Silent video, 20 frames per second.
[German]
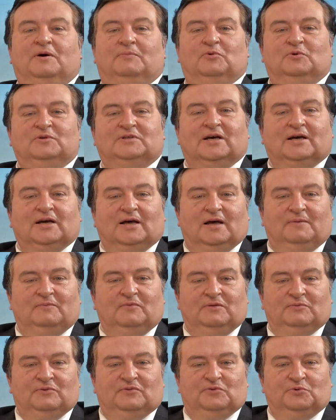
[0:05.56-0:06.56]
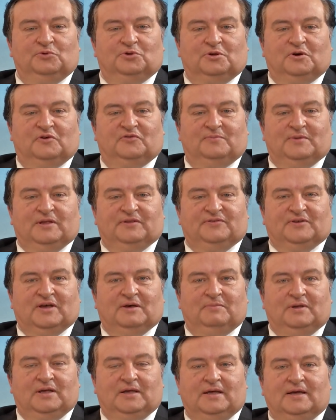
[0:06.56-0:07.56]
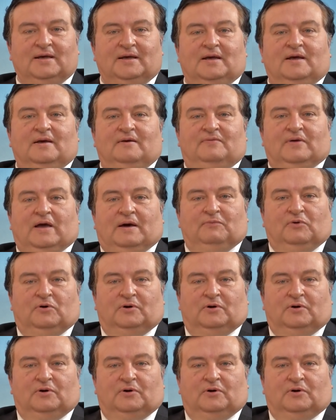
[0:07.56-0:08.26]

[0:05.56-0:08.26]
am Montagabend, liebe Zuschauer vom SKB. Wir haben